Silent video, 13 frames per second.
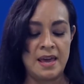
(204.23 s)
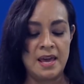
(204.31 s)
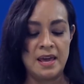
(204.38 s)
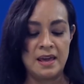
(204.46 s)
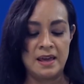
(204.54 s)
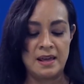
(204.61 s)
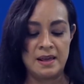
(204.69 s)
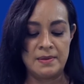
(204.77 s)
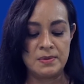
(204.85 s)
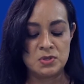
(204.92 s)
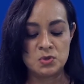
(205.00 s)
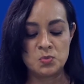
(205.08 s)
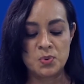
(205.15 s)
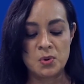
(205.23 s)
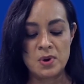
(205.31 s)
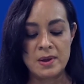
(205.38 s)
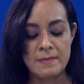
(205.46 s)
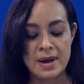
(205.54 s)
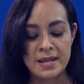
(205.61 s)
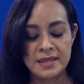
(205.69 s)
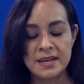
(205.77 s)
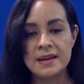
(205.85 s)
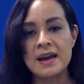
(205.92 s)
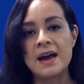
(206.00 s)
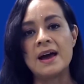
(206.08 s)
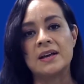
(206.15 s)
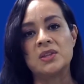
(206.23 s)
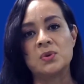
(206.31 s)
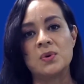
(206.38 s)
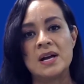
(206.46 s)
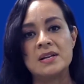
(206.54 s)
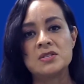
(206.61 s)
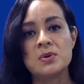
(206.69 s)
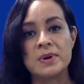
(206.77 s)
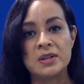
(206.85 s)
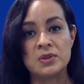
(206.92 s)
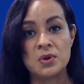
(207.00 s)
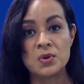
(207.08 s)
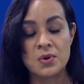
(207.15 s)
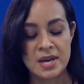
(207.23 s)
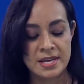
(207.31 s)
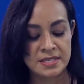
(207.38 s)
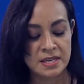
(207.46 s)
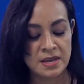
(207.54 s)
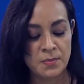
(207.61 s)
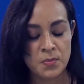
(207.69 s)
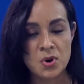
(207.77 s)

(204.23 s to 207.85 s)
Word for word: Eh, su problemática actual sobre todo es